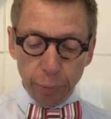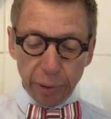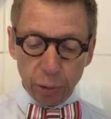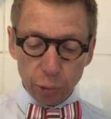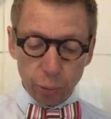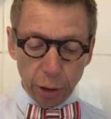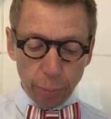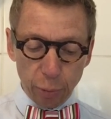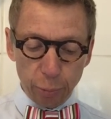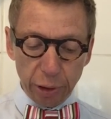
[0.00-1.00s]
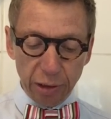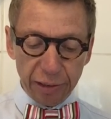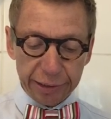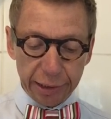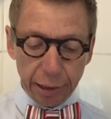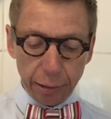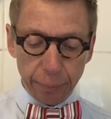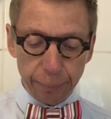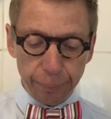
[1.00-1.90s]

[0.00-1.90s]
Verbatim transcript: une balançoire pour mon anniversaire.